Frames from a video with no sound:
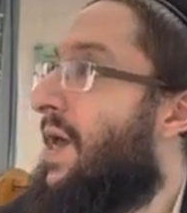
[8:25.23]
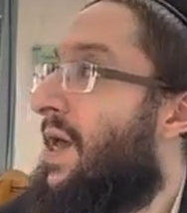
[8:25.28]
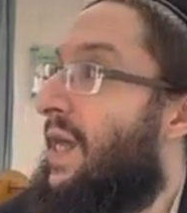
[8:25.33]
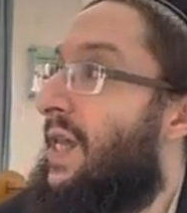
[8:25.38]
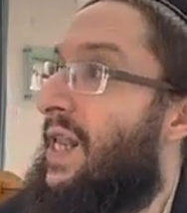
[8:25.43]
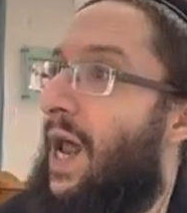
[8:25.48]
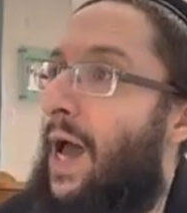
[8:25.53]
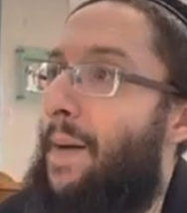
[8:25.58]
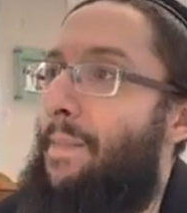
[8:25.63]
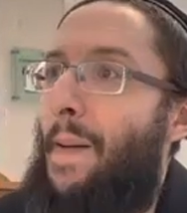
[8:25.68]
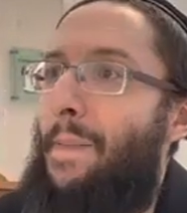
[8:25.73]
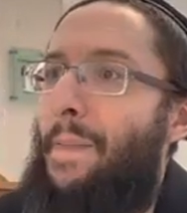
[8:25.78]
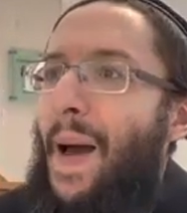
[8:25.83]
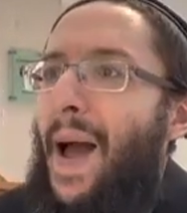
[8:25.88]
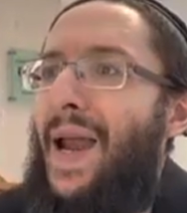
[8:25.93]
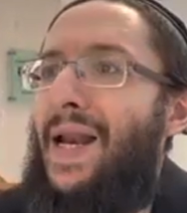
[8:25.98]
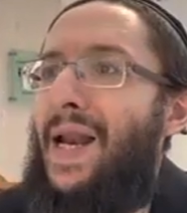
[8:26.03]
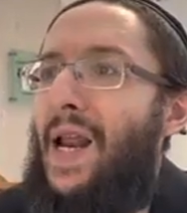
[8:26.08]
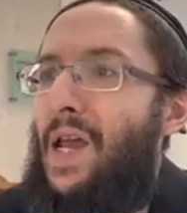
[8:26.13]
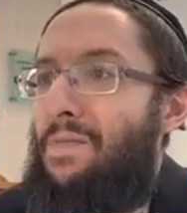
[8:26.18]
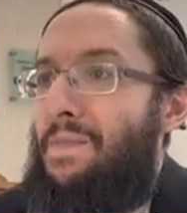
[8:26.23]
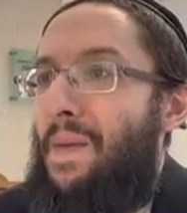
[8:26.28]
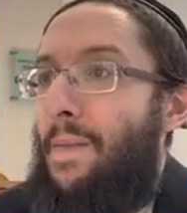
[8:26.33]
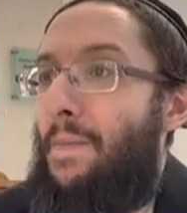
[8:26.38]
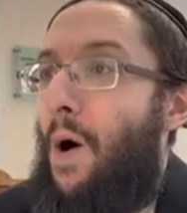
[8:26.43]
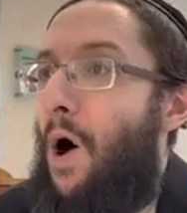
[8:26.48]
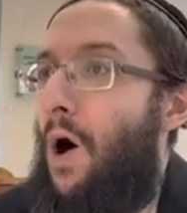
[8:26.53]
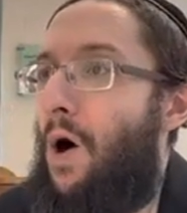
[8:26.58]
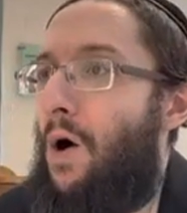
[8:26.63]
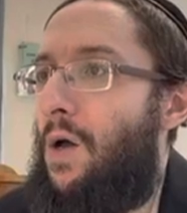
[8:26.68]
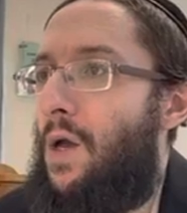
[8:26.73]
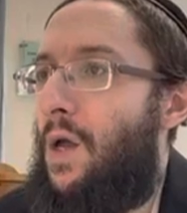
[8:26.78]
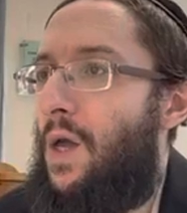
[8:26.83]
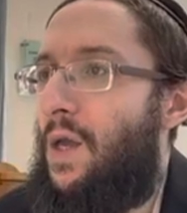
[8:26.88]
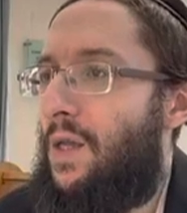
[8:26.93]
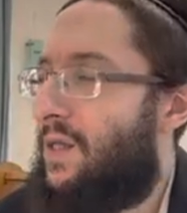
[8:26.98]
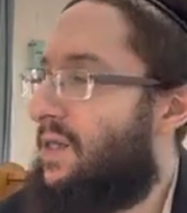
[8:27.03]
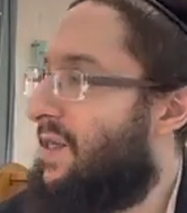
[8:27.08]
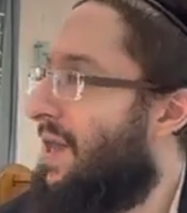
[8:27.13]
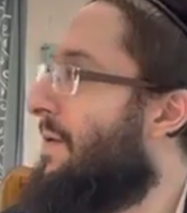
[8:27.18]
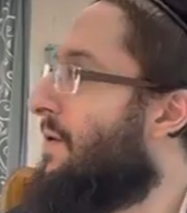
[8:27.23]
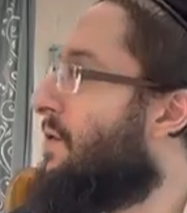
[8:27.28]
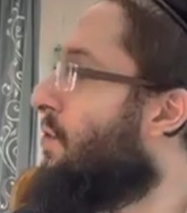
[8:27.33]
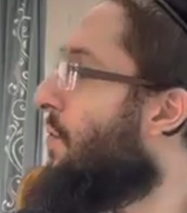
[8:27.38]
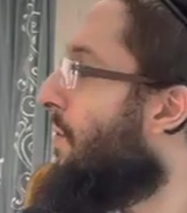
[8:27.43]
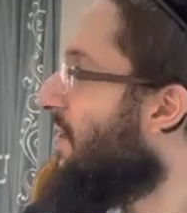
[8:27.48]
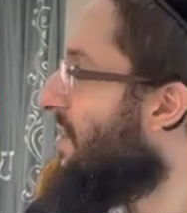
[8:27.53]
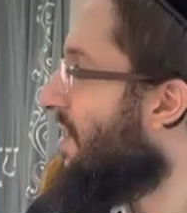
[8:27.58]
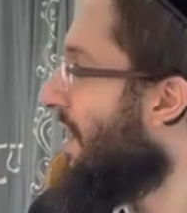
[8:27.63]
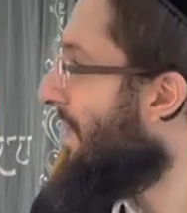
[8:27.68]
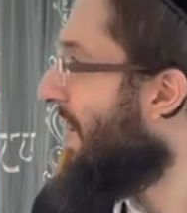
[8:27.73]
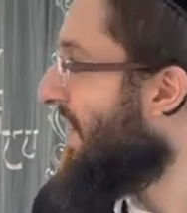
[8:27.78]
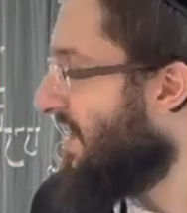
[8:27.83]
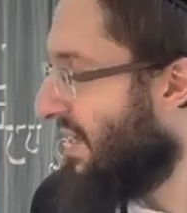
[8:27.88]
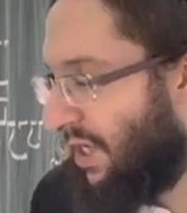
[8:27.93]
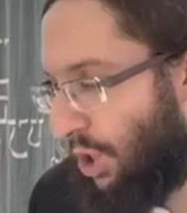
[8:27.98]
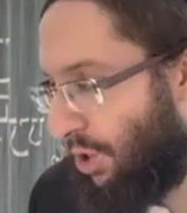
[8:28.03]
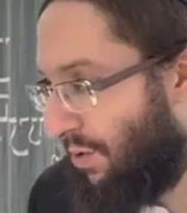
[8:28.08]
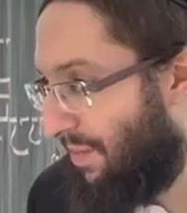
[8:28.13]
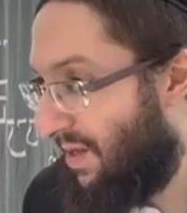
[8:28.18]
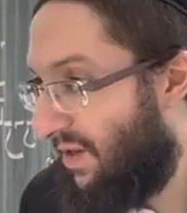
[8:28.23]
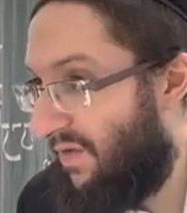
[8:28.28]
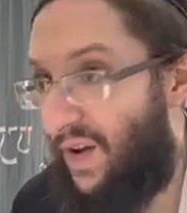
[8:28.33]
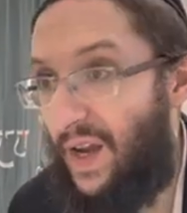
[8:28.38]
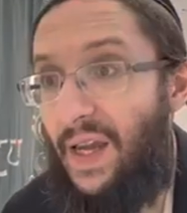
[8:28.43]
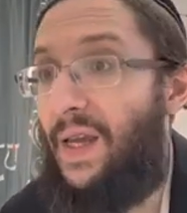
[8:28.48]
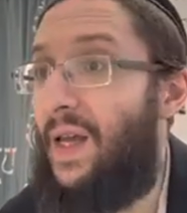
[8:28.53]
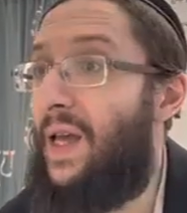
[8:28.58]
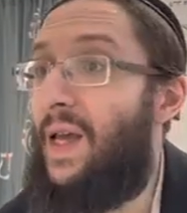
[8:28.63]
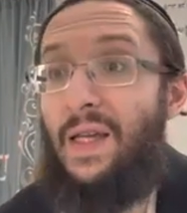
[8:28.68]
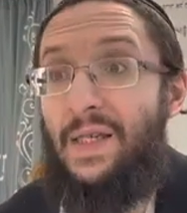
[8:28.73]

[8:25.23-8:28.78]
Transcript: Il a un papa, il a une maman, sa, mère, c'était Shlomo d'Ivry.